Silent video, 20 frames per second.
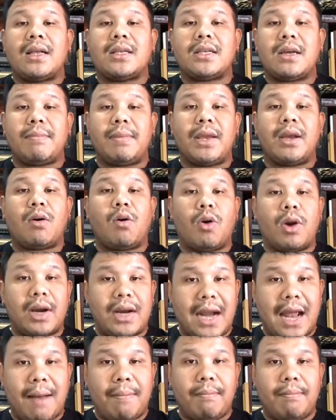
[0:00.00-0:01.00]
จะมีคน
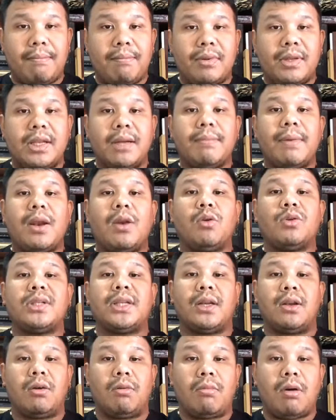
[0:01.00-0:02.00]
นำ ซึ่งเป็นลูก
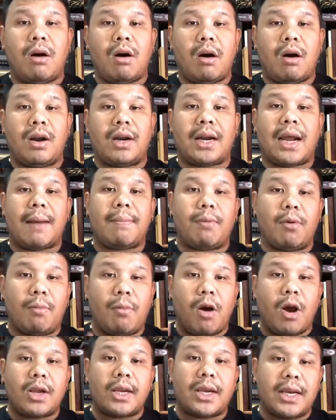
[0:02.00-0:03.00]
ศิษย์หลวงพ่อนะครับ หลวง
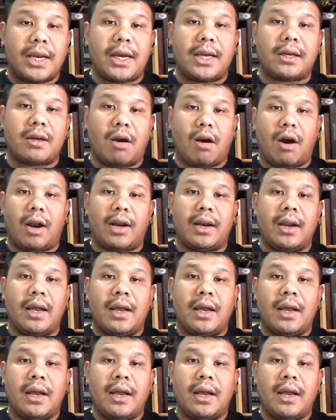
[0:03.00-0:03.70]
พ่อจะเดินก่อน